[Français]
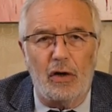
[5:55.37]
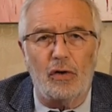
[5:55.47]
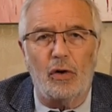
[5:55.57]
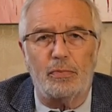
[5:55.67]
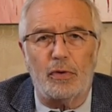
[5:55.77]

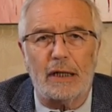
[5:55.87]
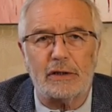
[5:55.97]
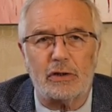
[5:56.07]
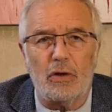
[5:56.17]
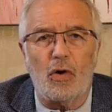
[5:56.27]
n'ont pour
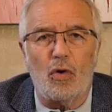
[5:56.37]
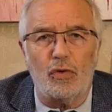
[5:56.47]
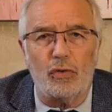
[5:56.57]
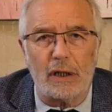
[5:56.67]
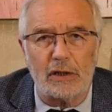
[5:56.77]
l'instant
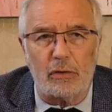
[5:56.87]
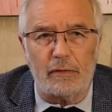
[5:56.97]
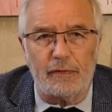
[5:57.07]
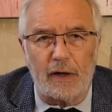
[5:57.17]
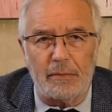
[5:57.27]
aucune raison
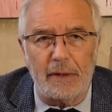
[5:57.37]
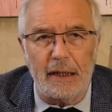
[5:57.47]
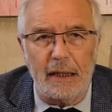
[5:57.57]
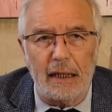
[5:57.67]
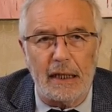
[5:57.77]
de
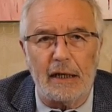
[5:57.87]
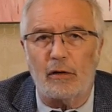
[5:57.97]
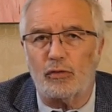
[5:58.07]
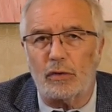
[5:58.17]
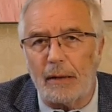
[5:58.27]
fermer, et
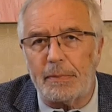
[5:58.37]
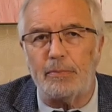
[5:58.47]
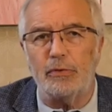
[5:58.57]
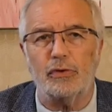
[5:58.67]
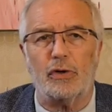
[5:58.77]
en tout cas pas
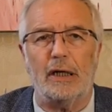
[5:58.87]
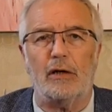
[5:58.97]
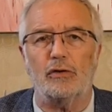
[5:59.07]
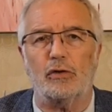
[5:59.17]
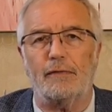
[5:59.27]
plus que les
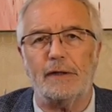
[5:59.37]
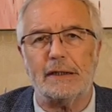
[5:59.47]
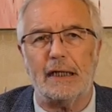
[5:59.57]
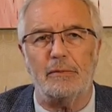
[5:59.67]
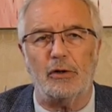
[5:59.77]
grandes
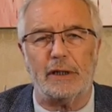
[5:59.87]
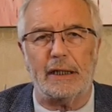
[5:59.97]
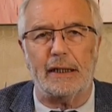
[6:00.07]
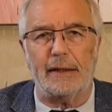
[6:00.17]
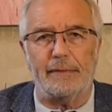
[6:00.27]
surfaces
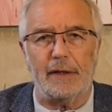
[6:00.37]
alimentaires.